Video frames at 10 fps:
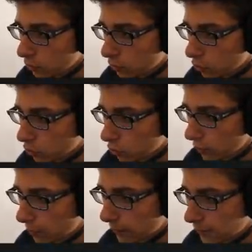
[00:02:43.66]

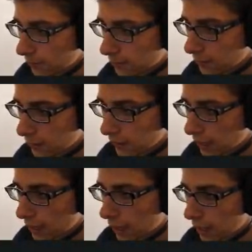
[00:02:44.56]
o
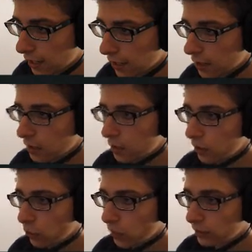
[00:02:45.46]
epilessia
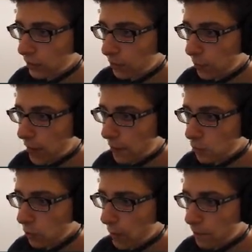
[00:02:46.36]
o altri problemi,
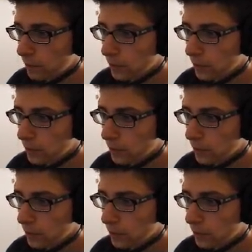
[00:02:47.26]
insomma